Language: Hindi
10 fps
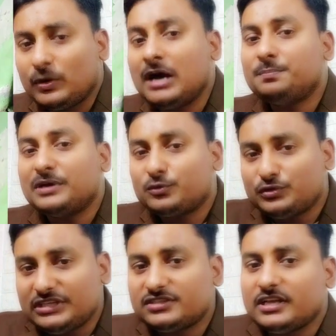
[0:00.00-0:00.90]
वहां पर
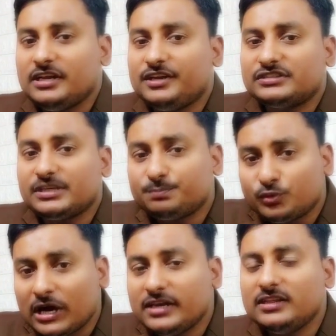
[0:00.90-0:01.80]
कुछ इस तरीके से
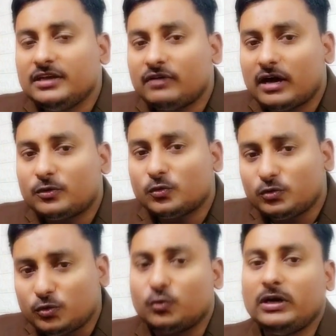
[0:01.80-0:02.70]
पुरानी दीवार को
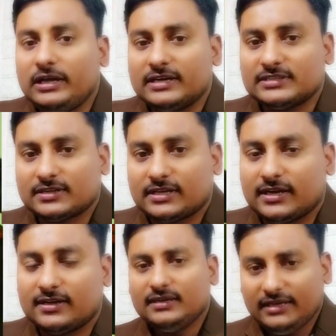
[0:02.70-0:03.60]
तोड़ लिया जाता
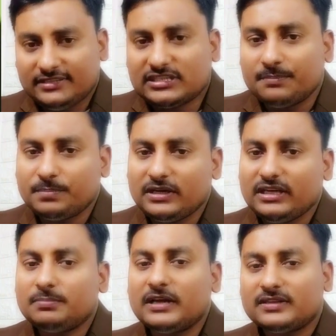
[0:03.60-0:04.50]
है एग्जाम्पल
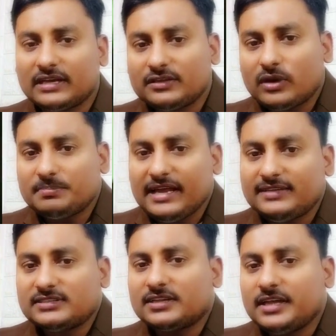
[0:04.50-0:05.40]
की बात करें तो आप
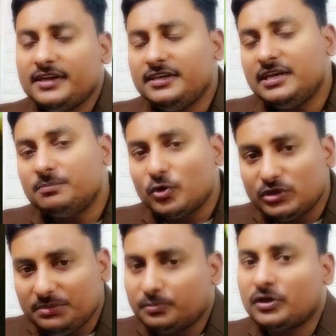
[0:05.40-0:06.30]
देख सकते हैं कि ये
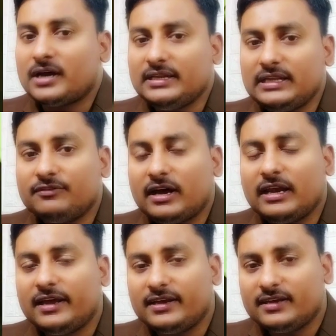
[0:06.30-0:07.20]
बहुत ही पुरानी दीवार
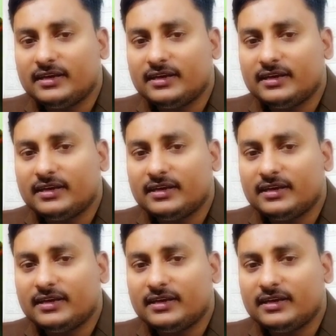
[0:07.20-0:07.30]
है